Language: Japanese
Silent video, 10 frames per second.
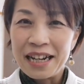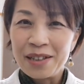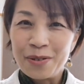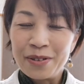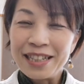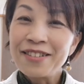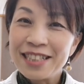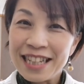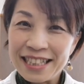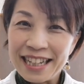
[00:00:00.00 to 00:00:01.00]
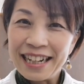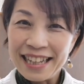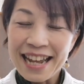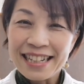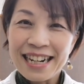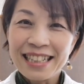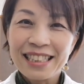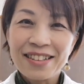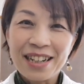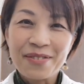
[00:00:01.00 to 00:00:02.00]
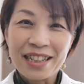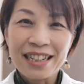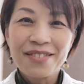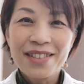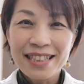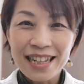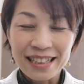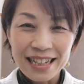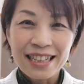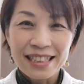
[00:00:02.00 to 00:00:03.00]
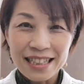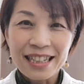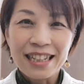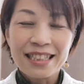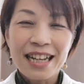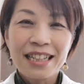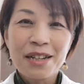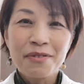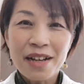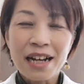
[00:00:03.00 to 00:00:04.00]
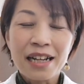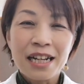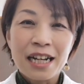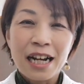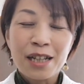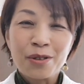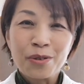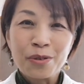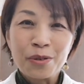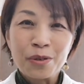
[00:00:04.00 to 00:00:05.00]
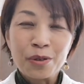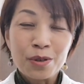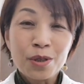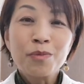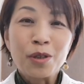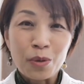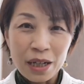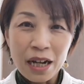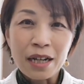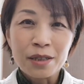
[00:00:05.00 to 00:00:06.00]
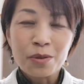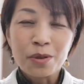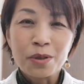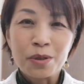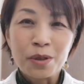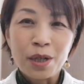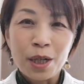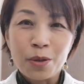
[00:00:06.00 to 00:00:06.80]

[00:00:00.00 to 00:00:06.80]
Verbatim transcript: あの伊い先生がねいらっしゃるかも分かりませんし最近はあの Zoom とかそういう